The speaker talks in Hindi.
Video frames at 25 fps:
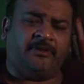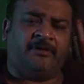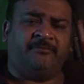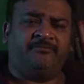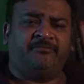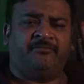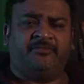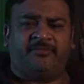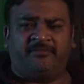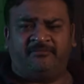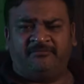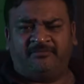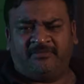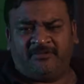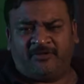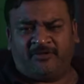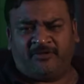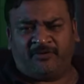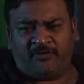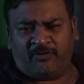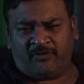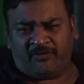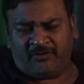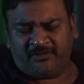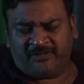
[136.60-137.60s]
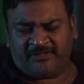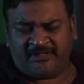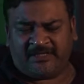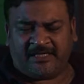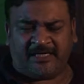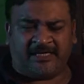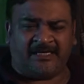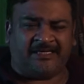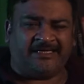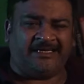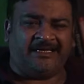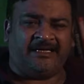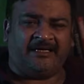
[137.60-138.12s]
अब कौन
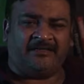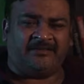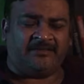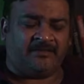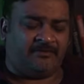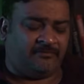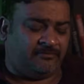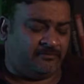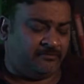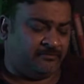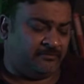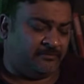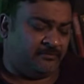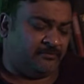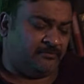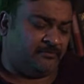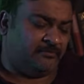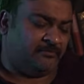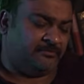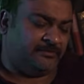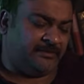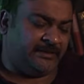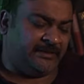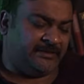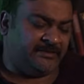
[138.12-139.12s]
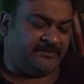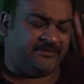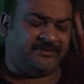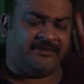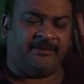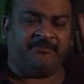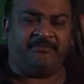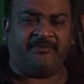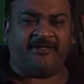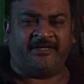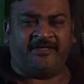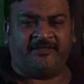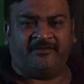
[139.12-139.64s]
था क्या था वो तो एक
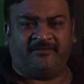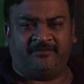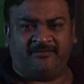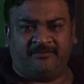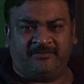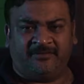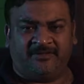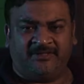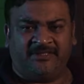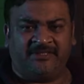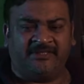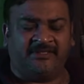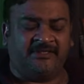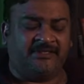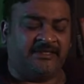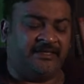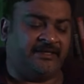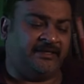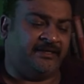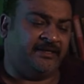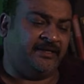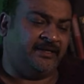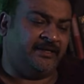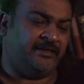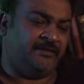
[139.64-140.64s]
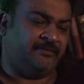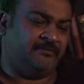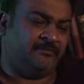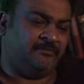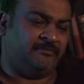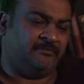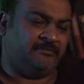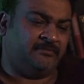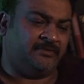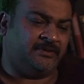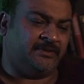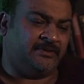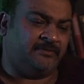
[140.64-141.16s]
सेपरेट चीज़ है लेकिन
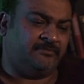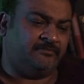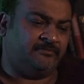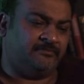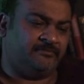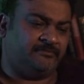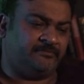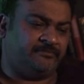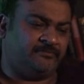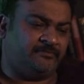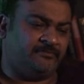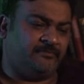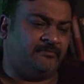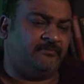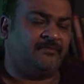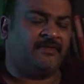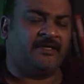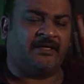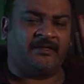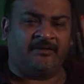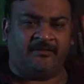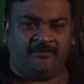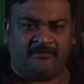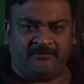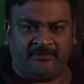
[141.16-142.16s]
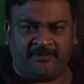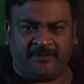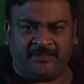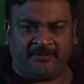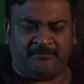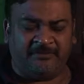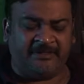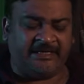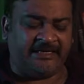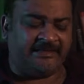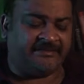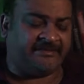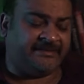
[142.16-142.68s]

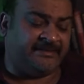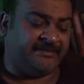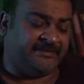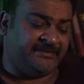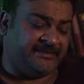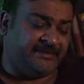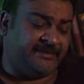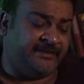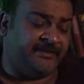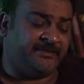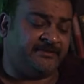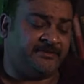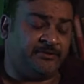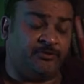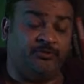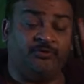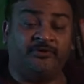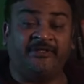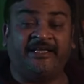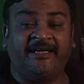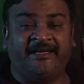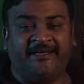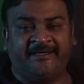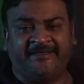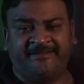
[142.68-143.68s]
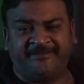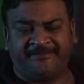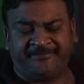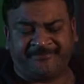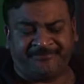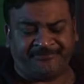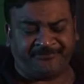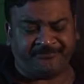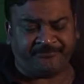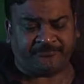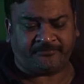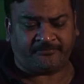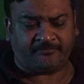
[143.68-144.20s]
कभी ऐसे इंसिडेंट्स होते हैं
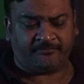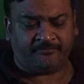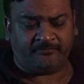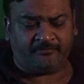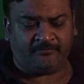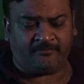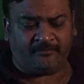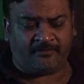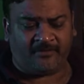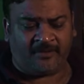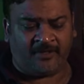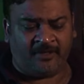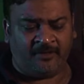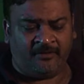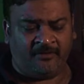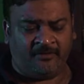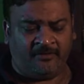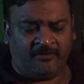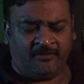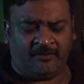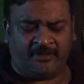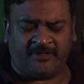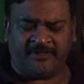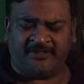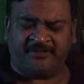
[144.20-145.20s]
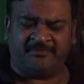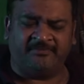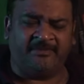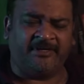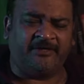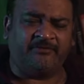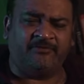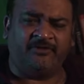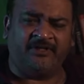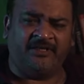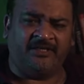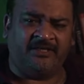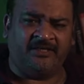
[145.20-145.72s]
और
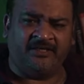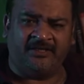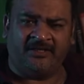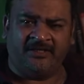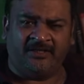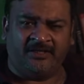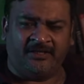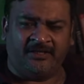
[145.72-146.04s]
इसमें कोई